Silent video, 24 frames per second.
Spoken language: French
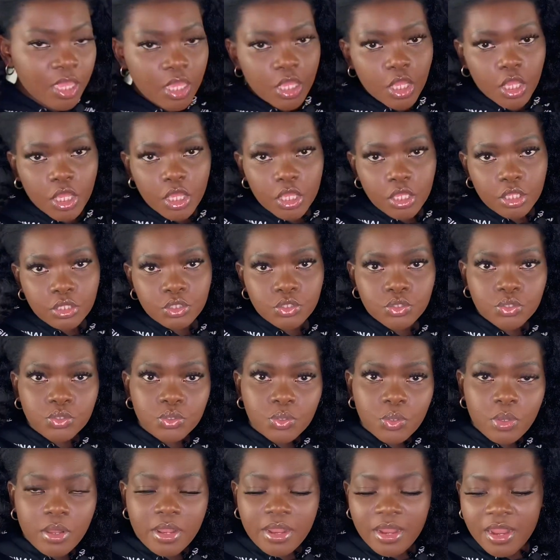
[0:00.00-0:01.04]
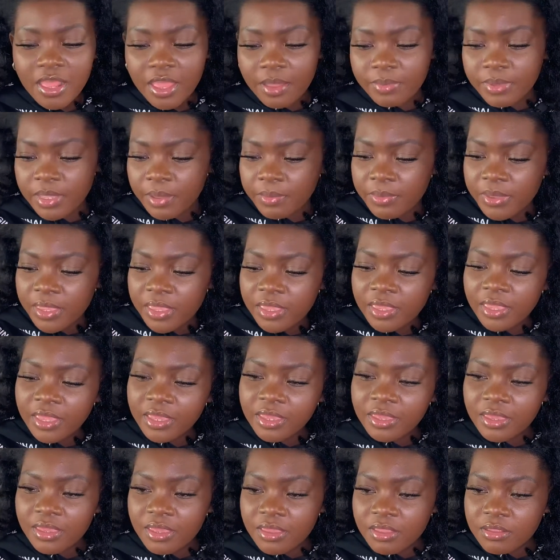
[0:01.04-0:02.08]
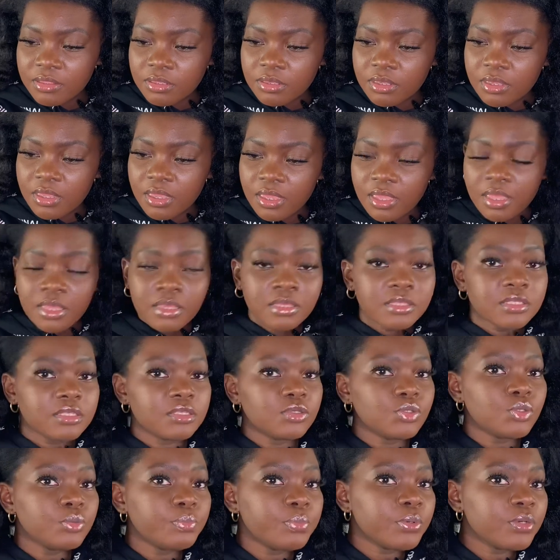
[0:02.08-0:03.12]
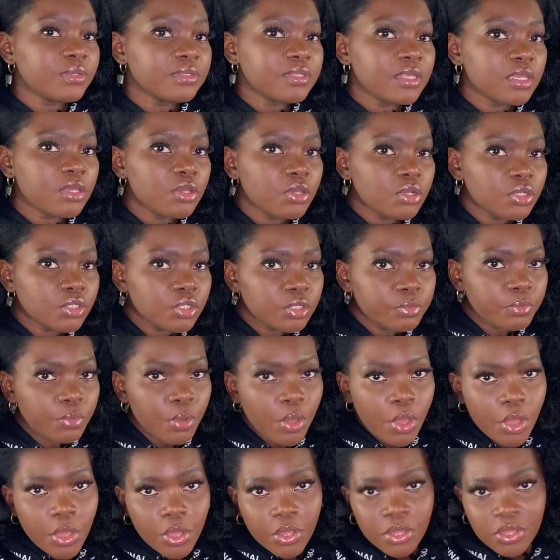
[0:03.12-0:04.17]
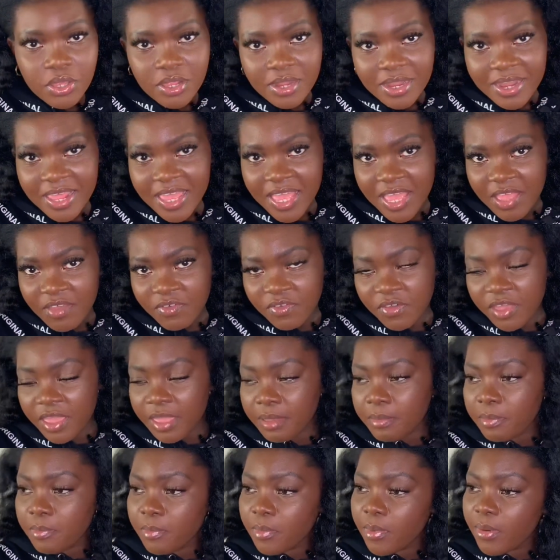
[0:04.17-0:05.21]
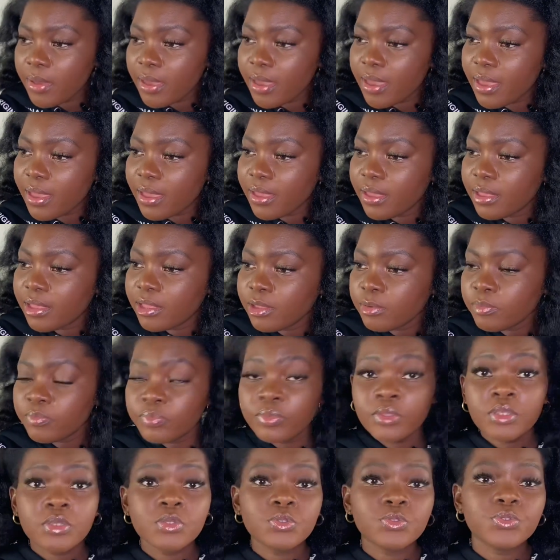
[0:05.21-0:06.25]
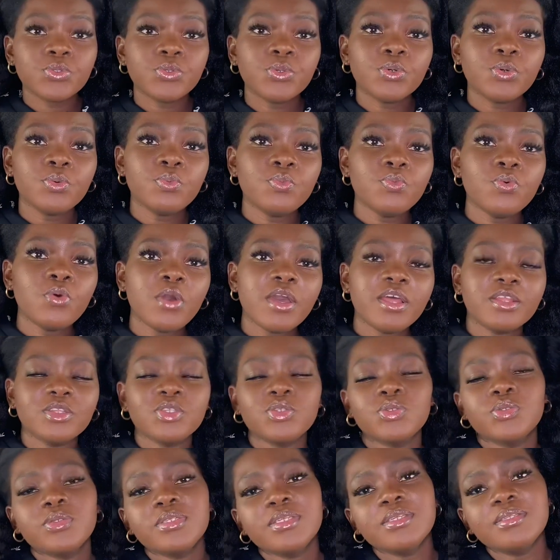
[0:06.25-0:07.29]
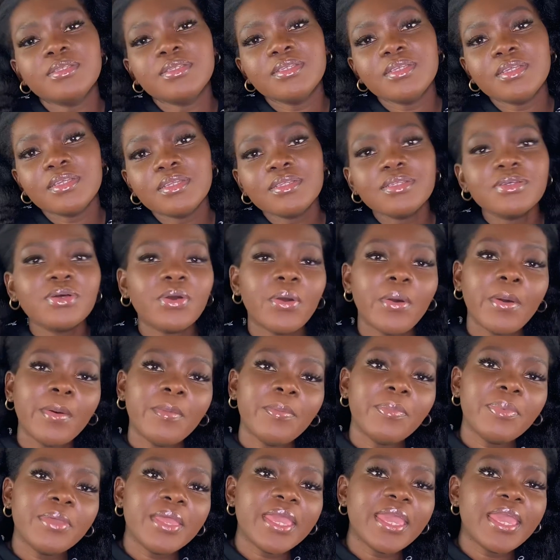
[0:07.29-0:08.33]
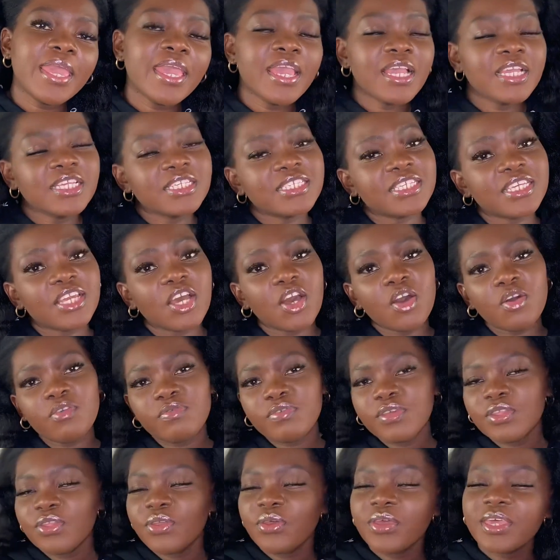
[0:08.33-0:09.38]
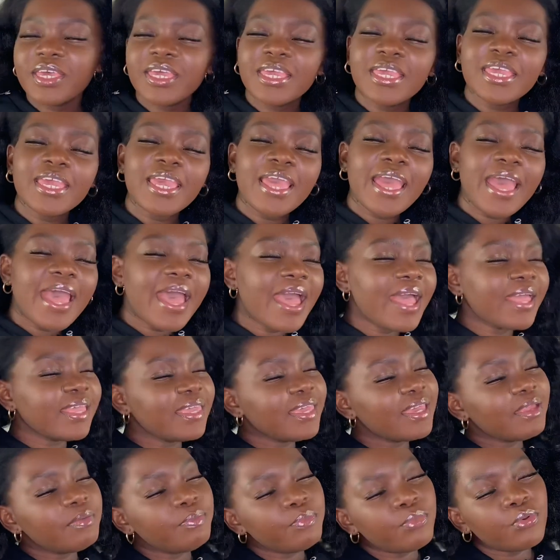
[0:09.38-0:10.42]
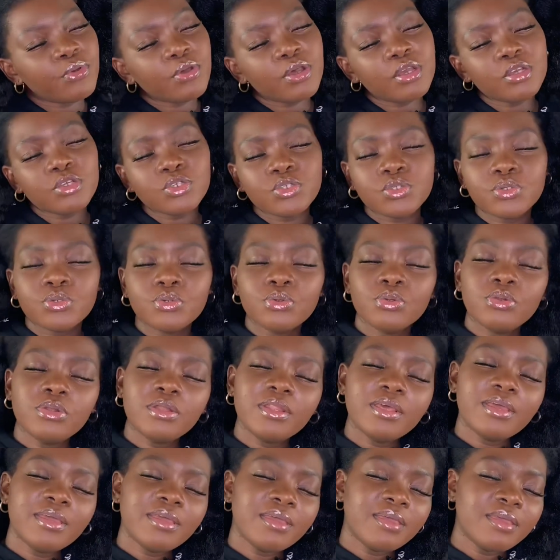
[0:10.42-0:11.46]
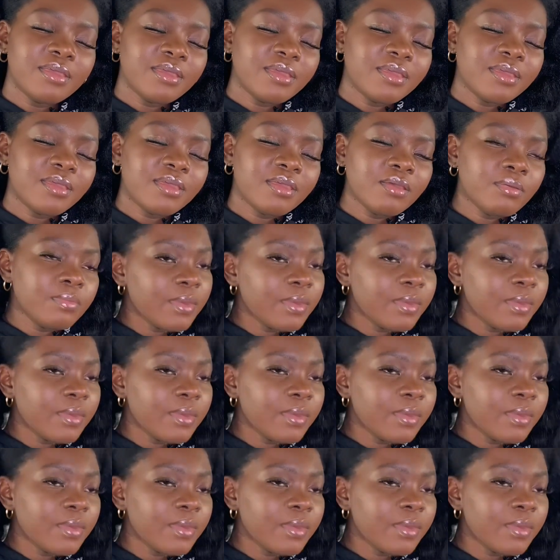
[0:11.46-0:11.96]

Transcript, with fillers: Et tu l'as bien mérité. Si tu pensais que je ne me relèverais pas, sur moi, tu t'étais trompé. J'ai envie de crier à quel point je l'aime.